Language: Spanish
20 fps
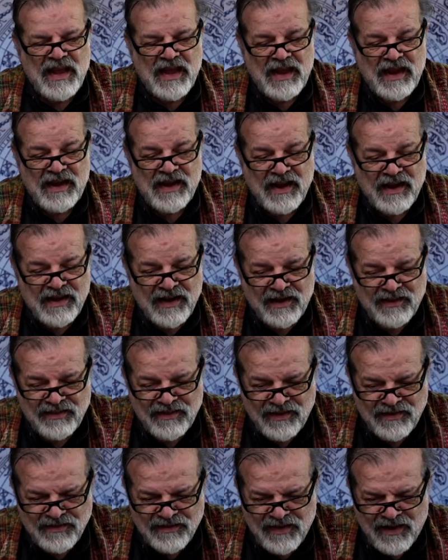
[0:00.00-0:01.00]
En la
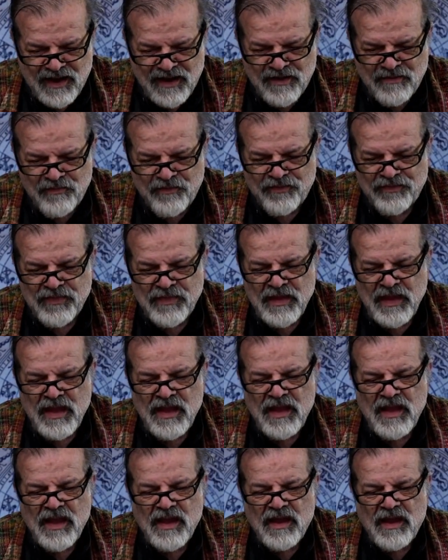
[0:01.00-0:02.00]
carta astral,
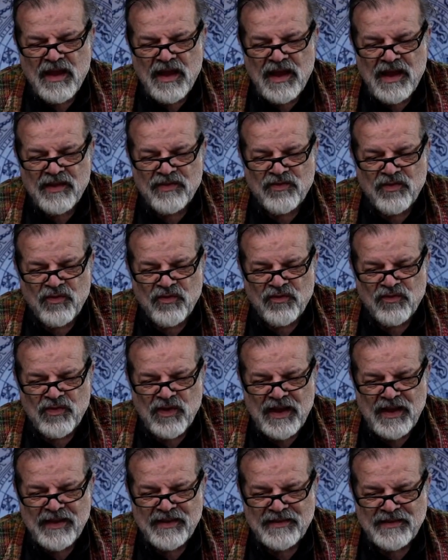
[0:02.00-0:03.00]

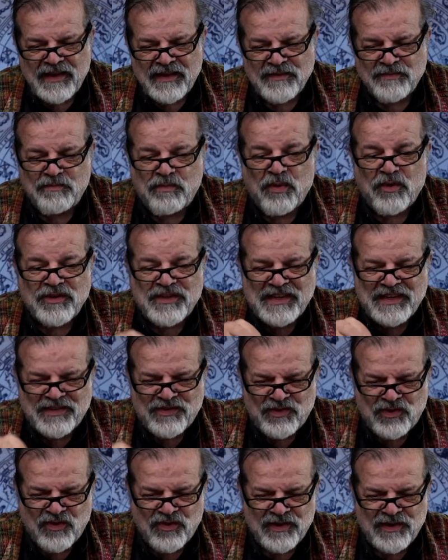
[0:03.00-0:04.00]
esas
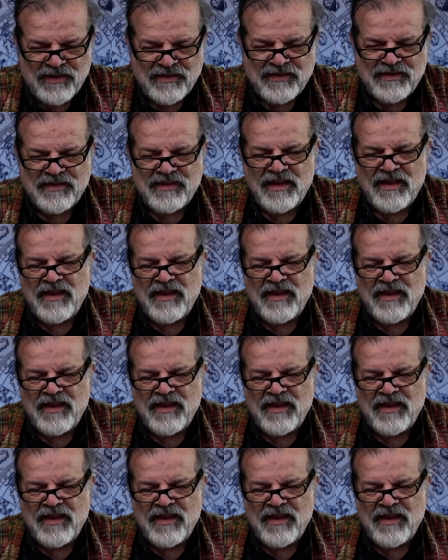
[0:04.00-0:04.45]
posiciones,